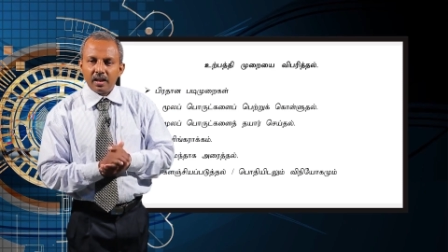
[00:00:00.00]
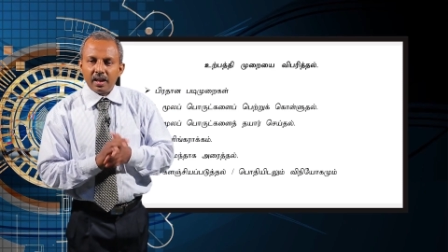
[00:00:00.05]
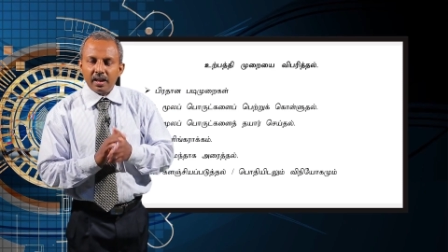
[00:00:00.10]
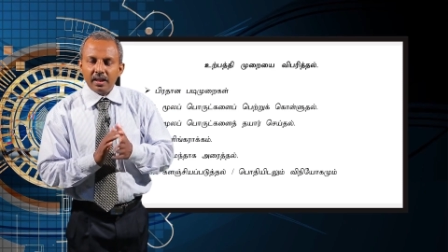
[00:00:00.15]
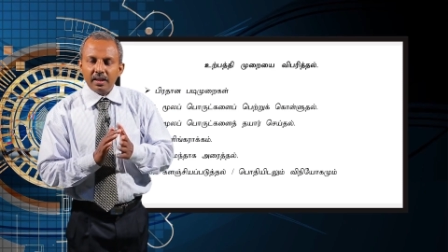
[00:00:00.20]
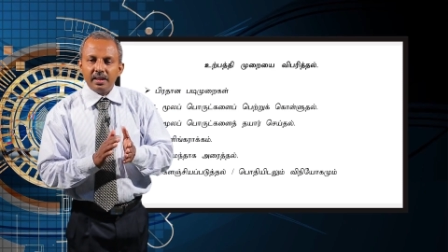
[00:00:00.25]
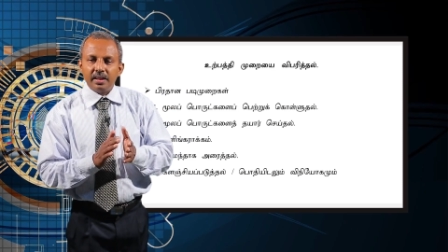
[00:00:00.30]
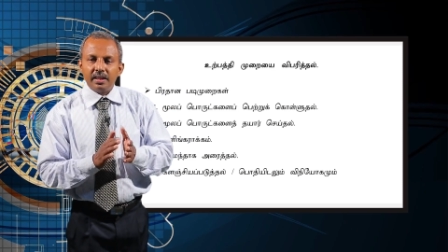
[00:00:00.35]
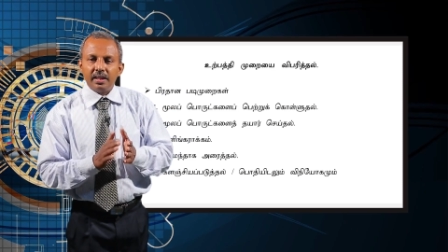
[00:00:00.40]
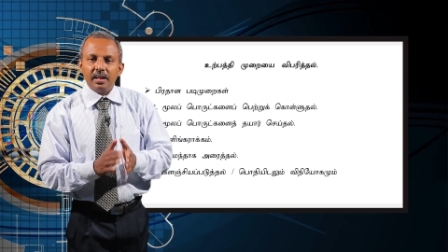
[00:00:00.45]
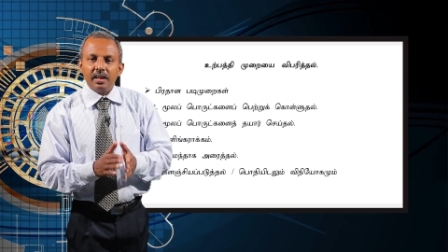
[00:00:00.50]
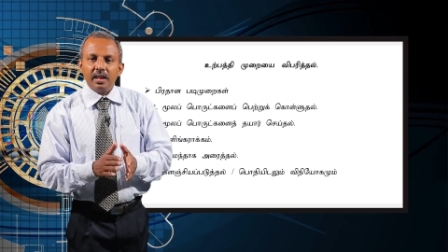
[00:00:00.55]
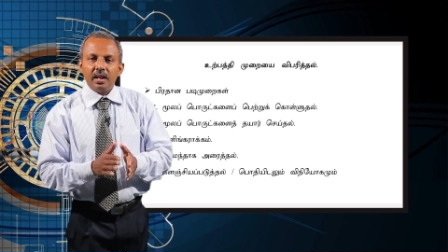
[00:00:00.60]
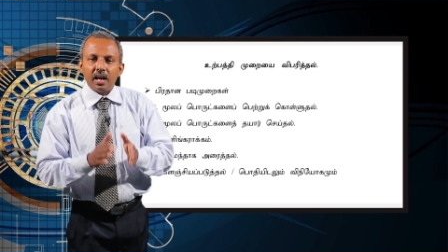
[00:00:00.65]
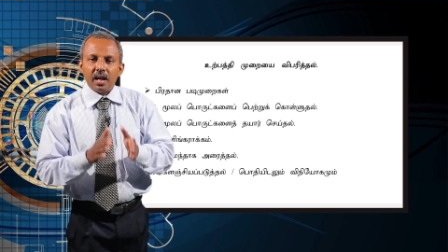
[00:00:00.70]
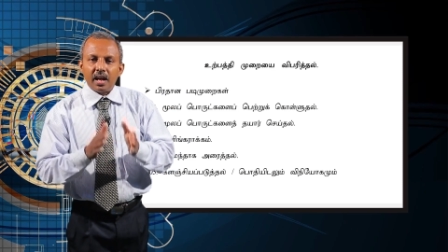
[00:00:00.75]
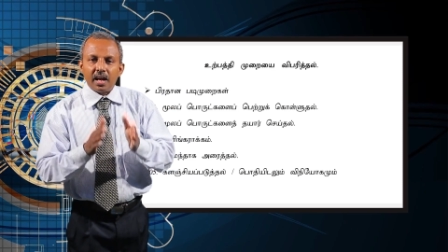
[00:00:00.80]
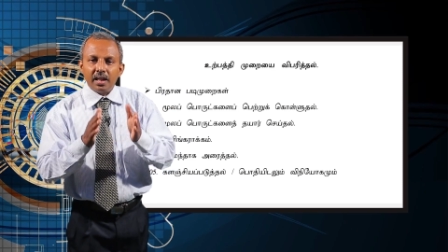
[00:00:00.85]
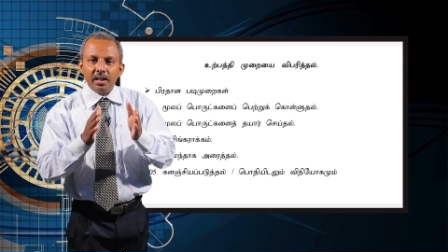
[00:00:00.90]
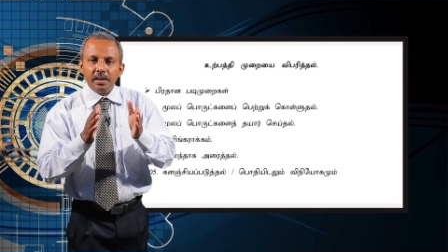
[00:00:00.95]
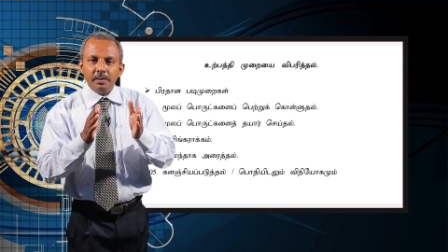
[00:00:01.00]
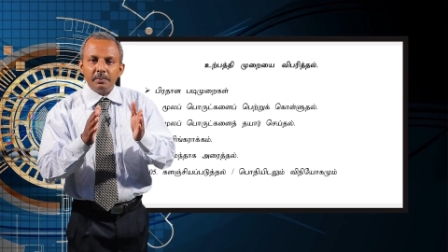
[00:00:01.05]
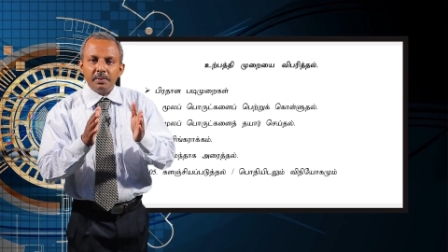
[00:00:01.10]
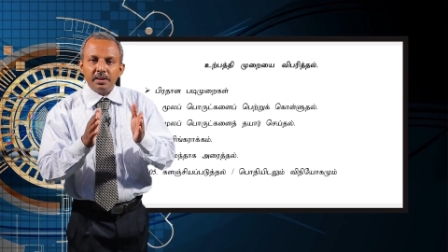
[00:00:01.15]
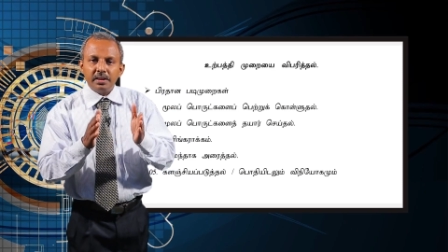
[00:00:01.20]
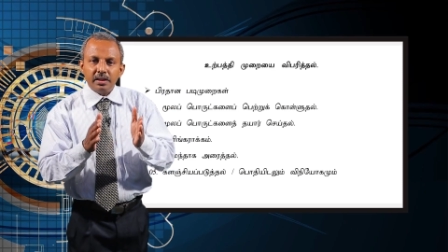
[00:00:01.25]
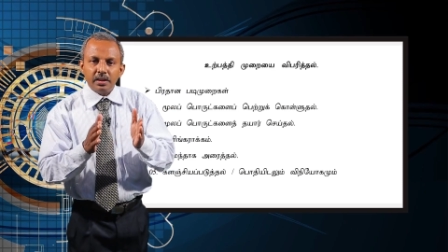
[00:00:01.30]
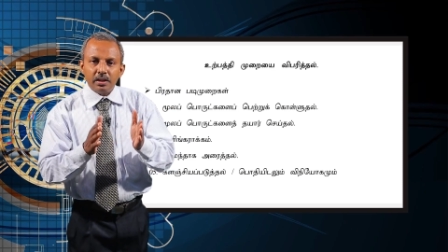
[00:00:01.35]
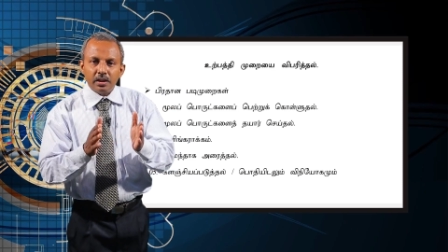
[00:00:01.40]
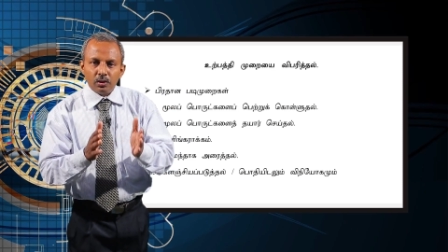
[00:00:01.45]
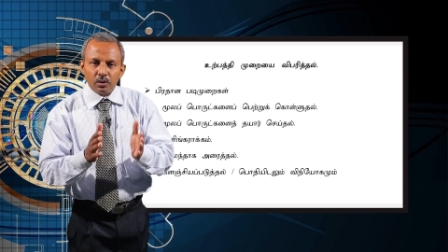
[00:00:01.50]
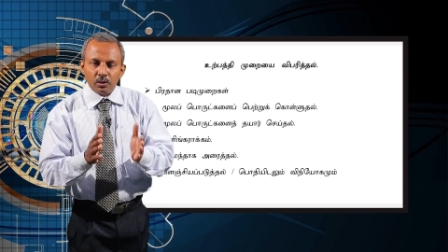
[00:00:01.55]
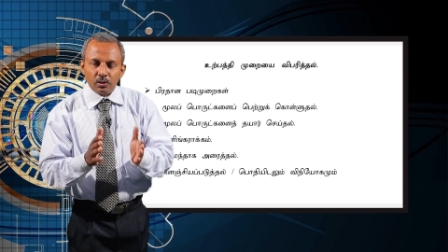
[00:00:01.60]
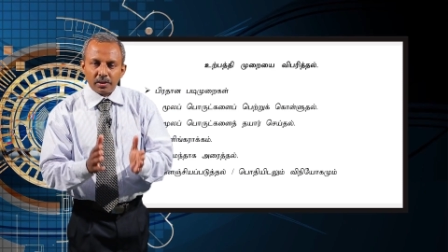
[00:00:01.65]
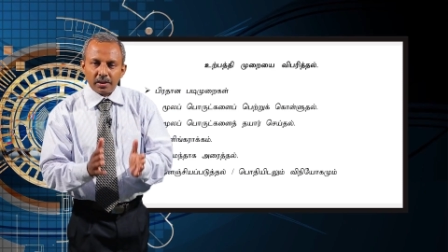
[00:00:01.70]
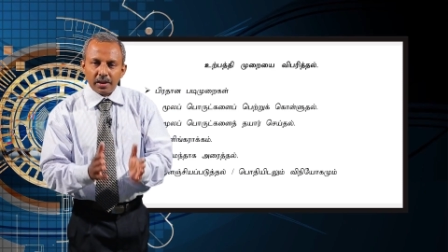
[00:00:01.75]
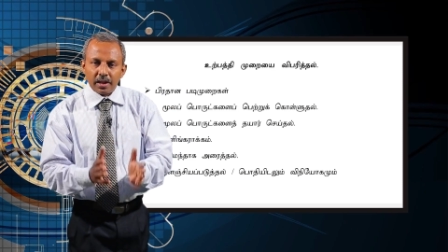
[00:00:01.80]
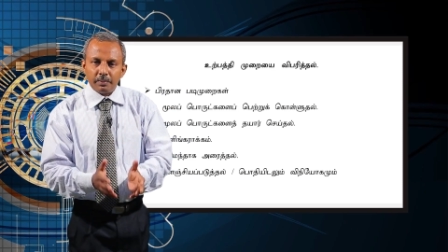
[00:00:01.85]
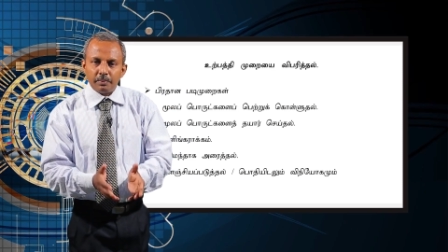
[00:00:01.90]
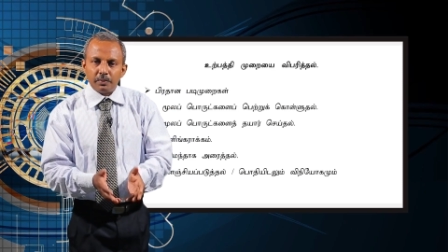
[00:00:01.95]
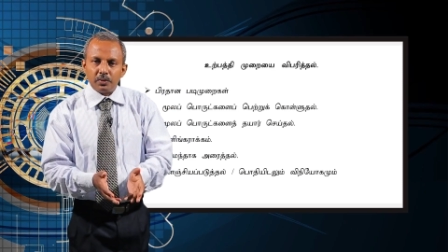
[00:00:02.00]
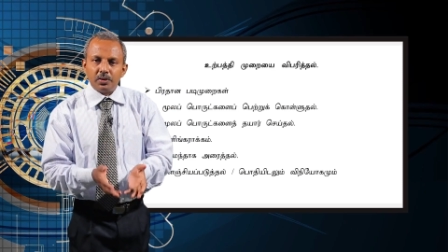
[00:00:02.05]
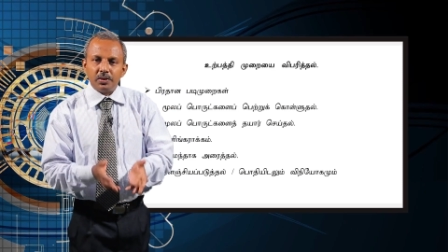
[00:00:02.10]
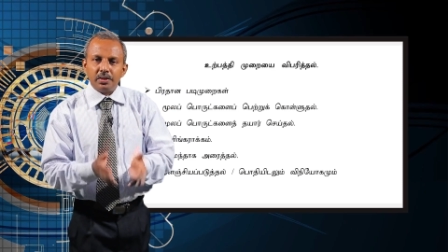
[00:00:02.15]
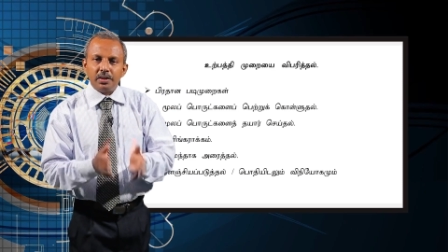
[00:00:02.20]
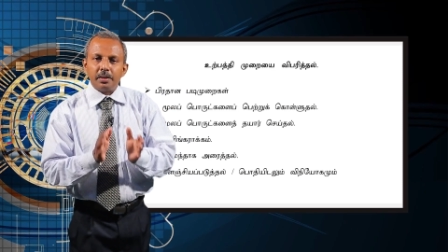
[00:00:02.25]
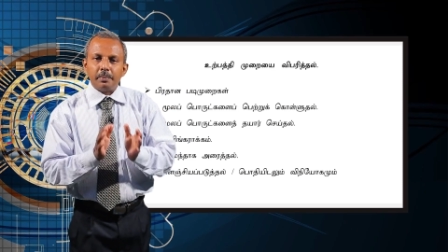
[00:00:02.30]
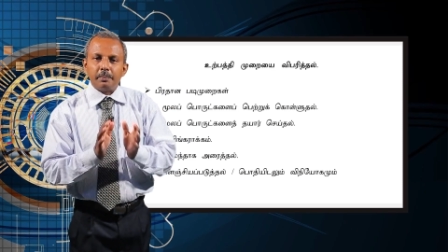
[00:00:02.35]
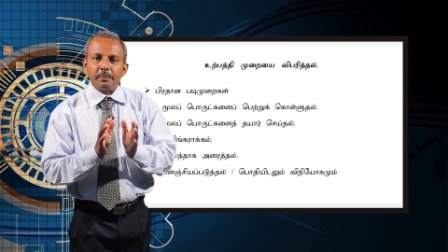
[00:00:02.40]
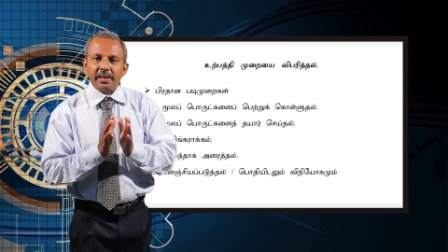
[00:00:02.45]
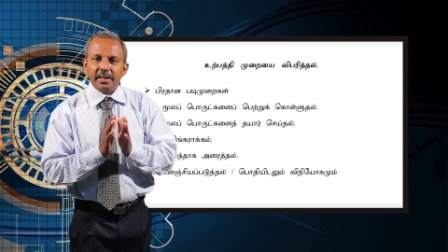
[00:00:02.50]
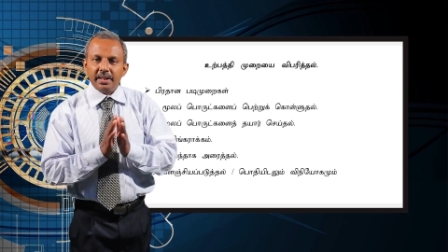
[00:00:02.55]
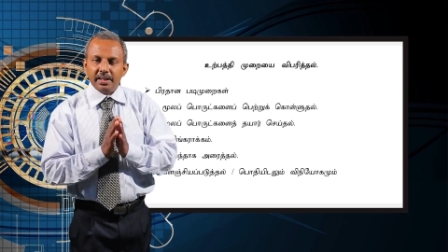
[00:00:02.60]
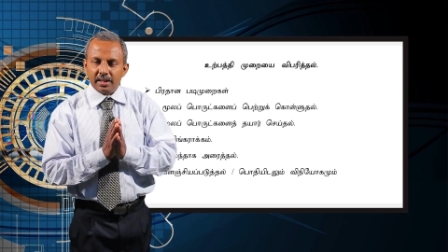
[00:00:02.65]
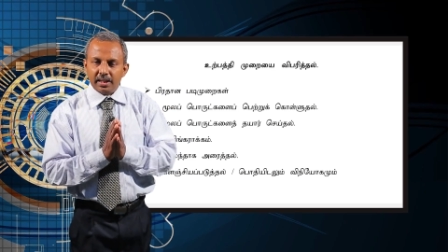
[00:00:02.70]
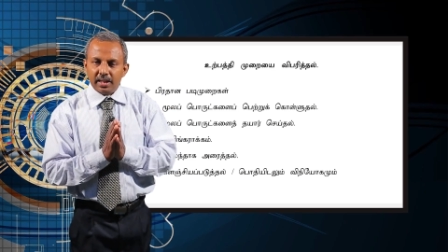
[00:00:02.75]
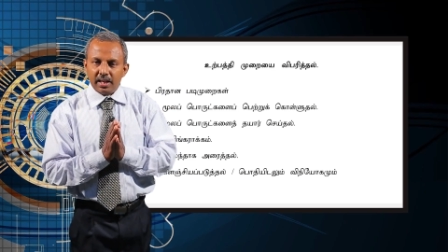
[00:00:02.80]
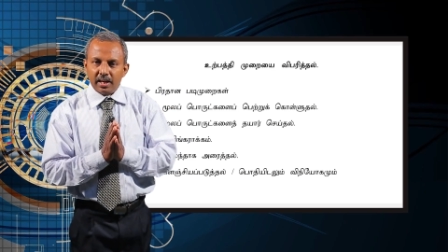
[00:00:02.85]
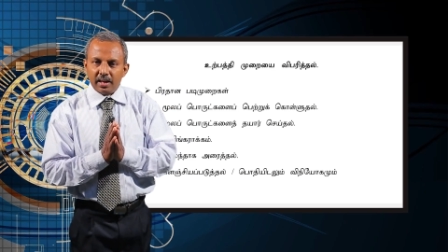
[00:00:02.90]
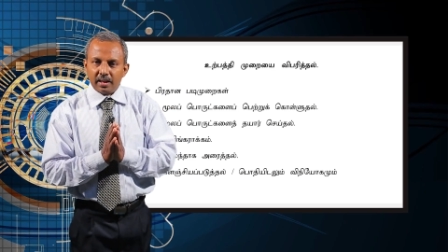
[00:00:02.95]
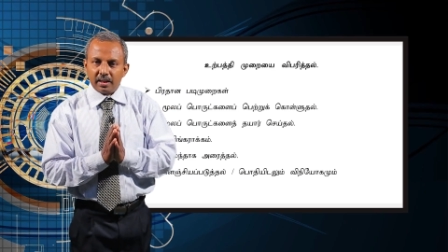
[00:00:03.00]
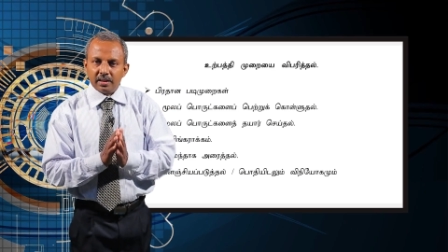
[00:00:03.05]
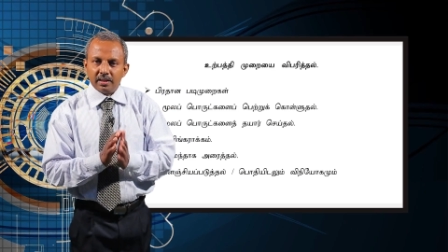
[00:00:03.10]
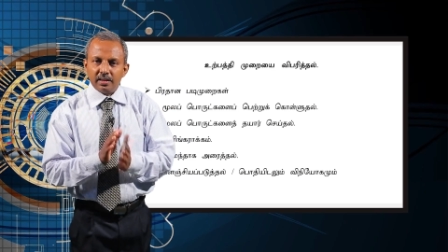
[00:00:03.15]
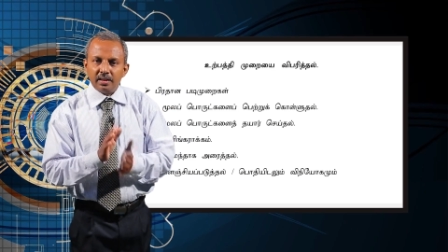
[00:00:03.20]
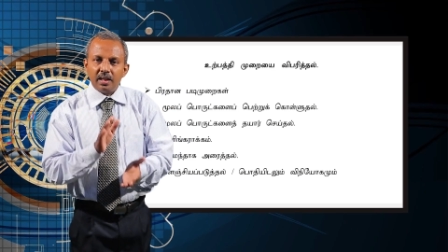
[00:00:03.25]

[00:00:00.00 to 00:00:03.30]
அங்கே ஐம்பது கிலோகிராம் கொண்ட பைகளாக